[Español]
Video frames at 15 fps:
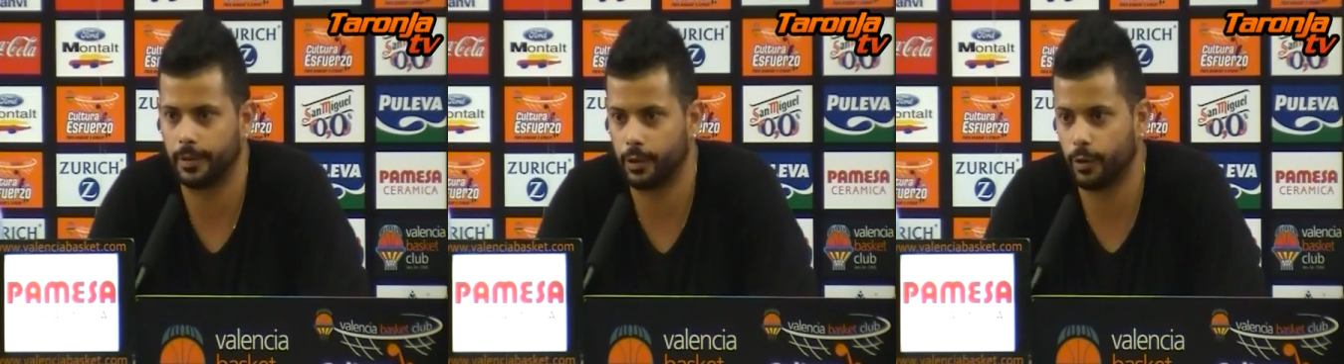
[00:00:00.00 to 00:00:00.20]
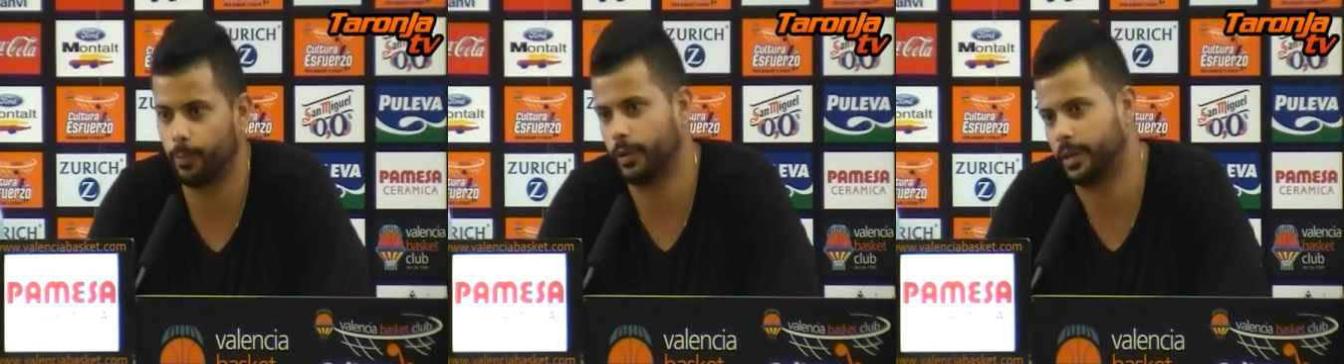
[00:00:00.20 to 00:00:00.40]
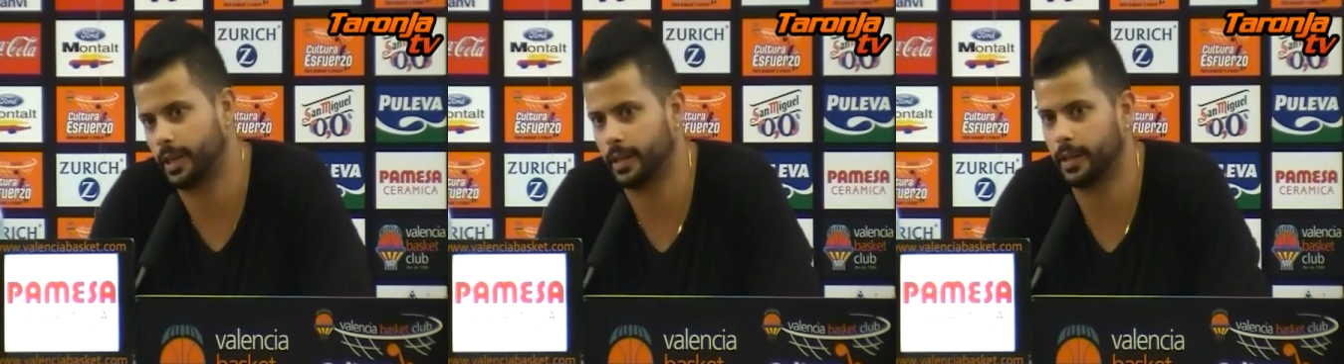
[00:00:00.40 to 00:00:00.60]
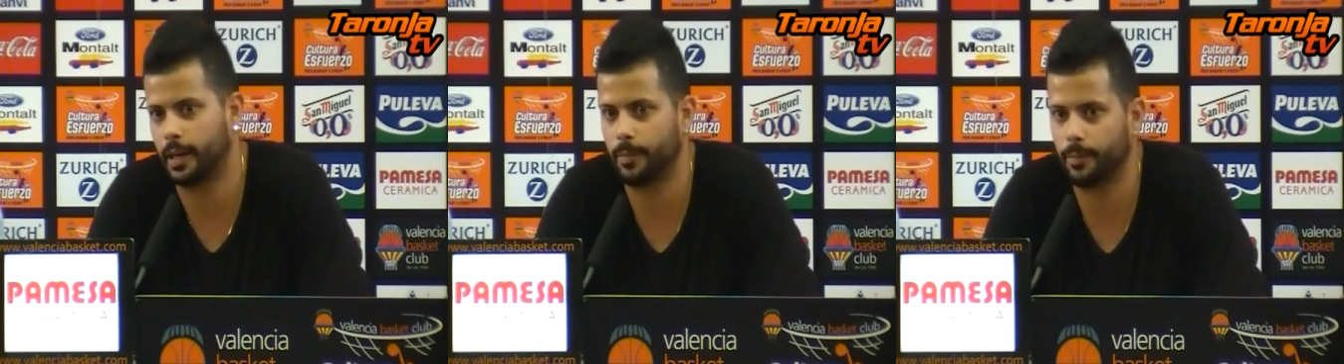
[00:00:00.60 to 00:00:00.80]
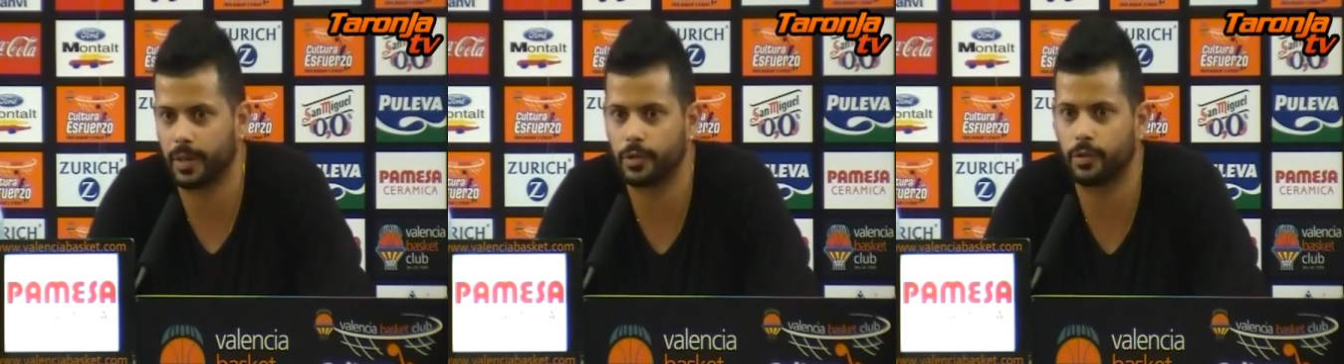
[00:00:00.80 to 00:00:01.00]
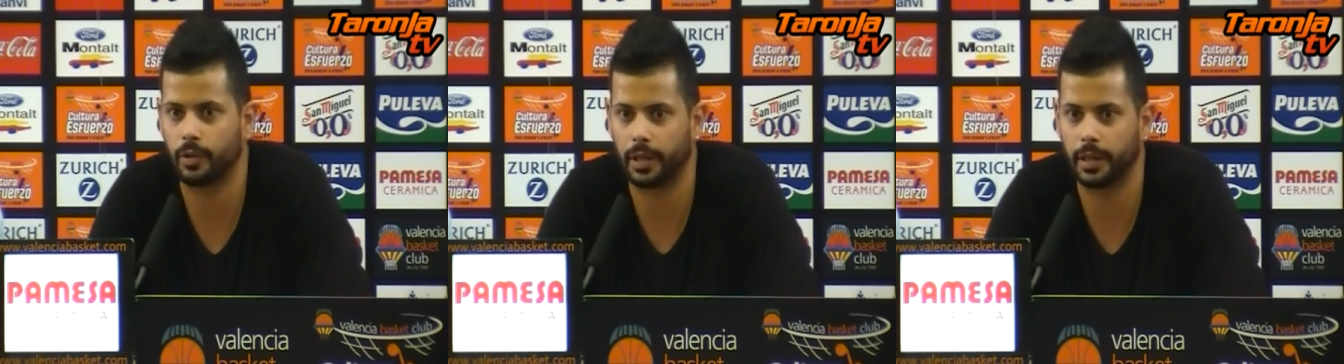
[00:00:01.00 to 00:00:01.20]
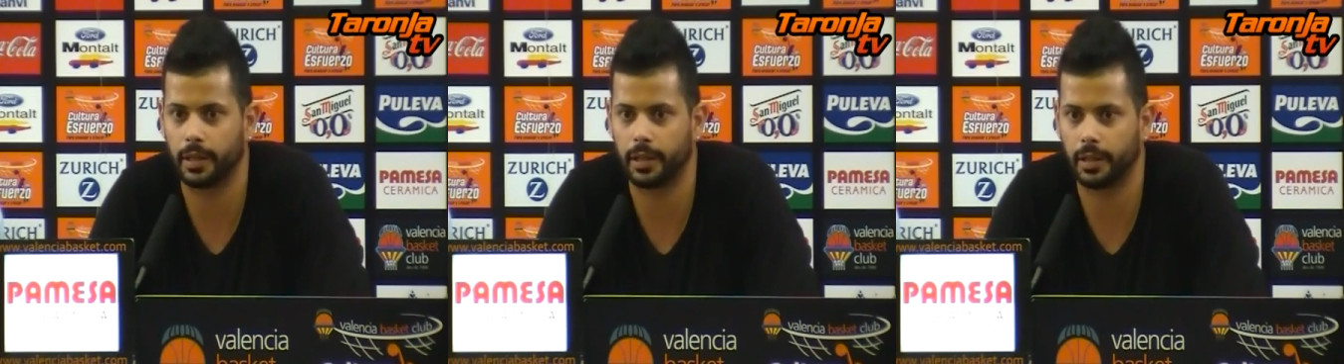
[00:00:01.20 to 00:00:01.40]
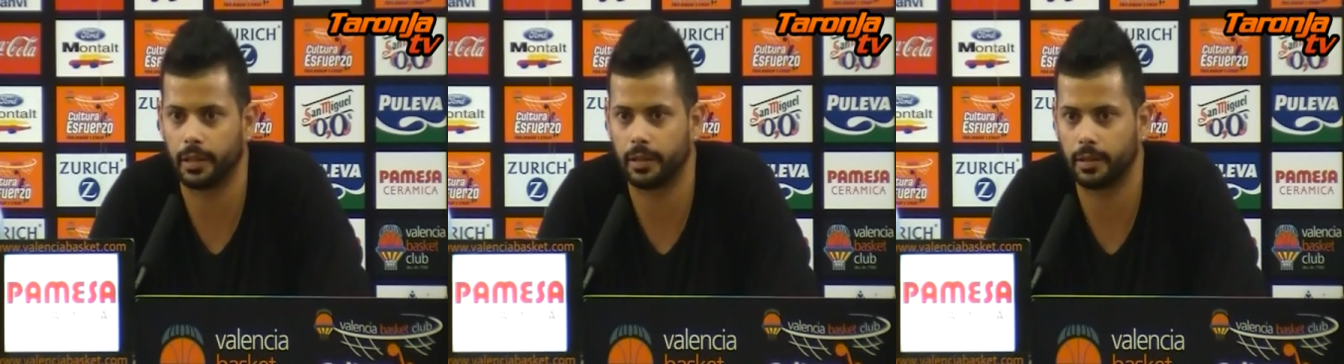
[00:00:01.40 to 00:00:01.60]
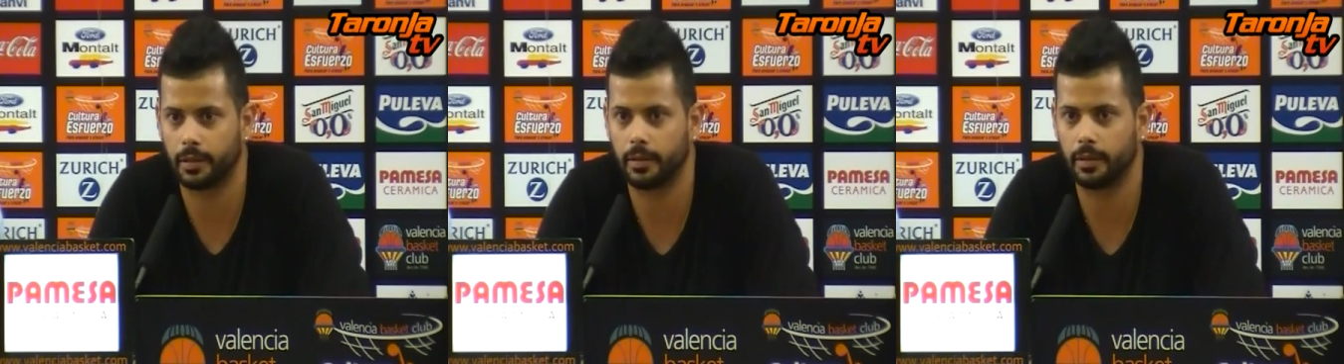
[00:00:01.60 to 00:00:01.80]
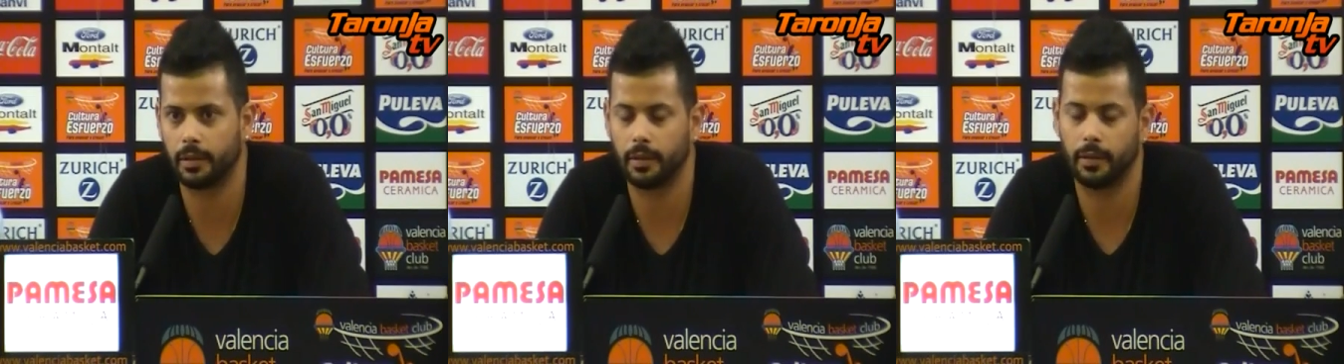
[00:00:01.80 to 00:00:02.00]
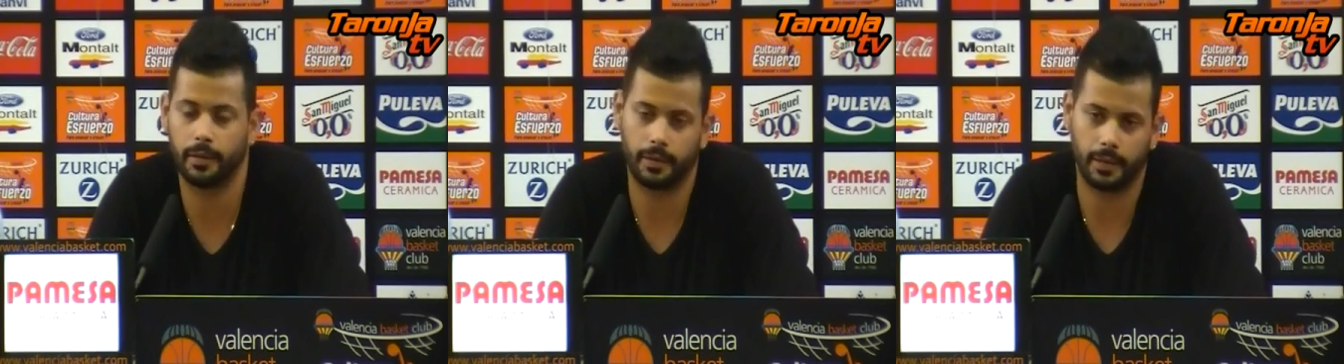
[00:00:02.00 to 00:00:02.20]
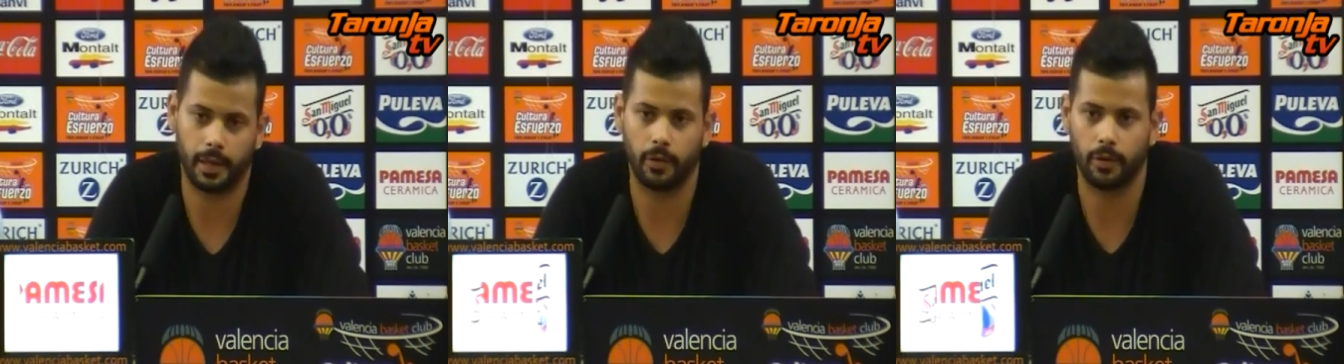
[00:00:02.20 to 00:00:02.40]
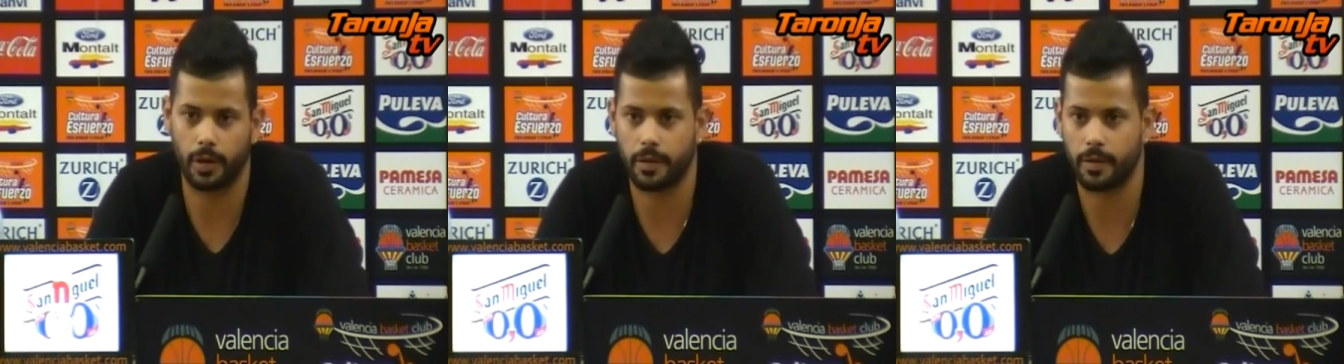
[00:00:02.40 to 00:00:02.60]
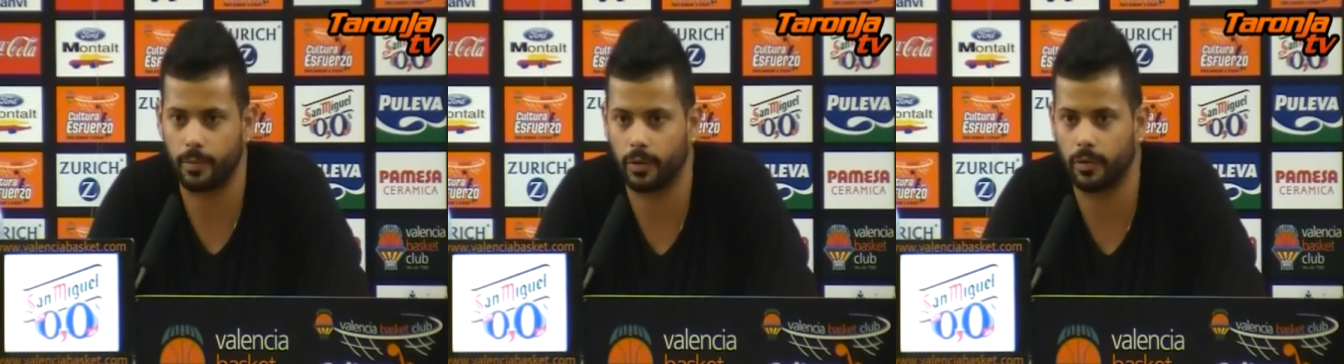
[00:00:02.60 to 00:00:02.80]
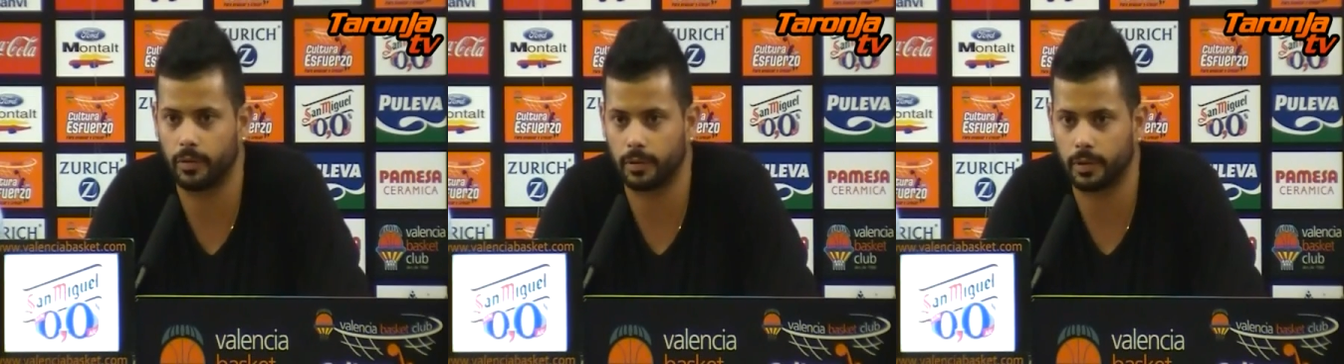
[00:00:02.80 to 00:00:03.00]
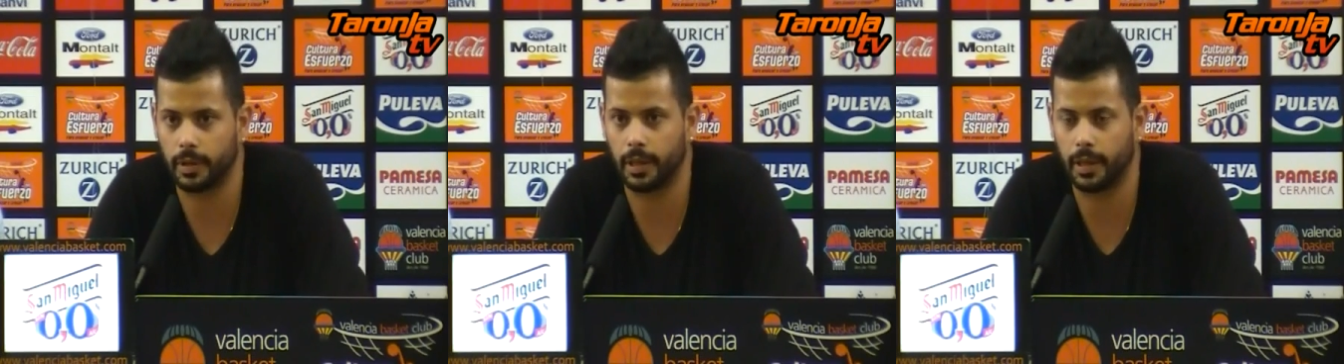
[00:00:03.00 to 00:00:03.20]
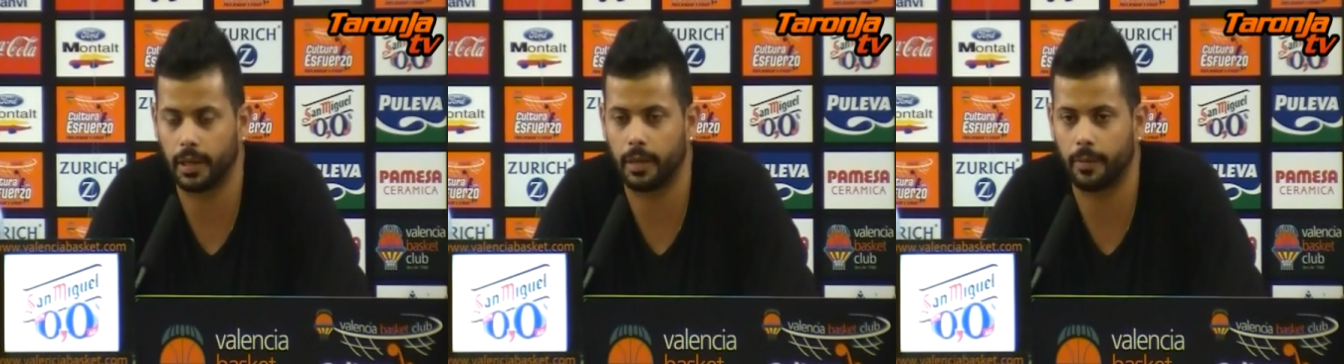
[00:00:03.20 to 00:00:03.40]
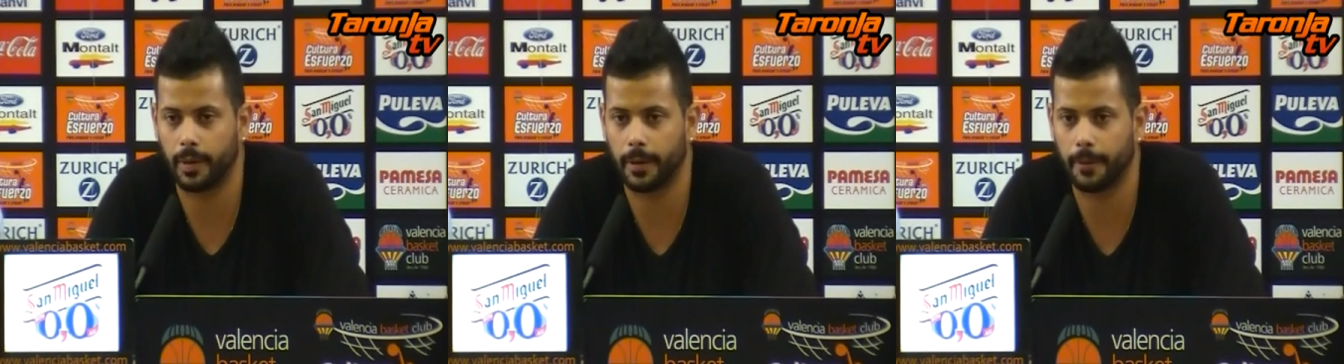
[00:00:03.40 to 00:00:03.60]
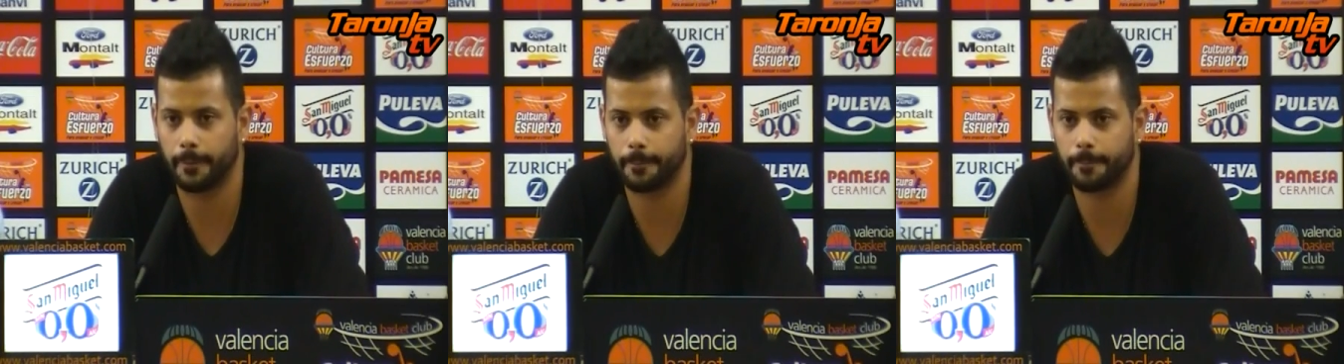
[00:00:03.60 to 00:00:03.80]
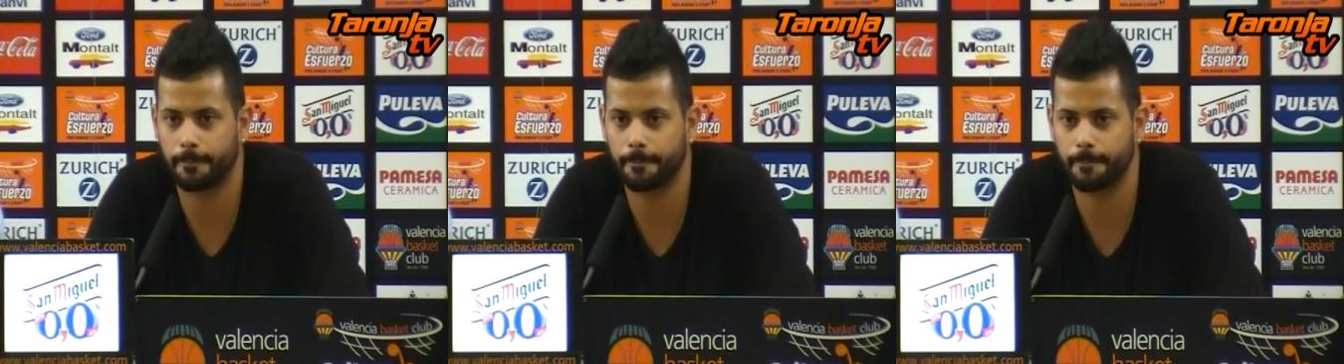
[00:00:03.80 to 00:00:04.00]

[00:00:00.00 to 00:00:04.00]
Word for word: no podría dar el paso que di ahora hace poco, desde la NBA.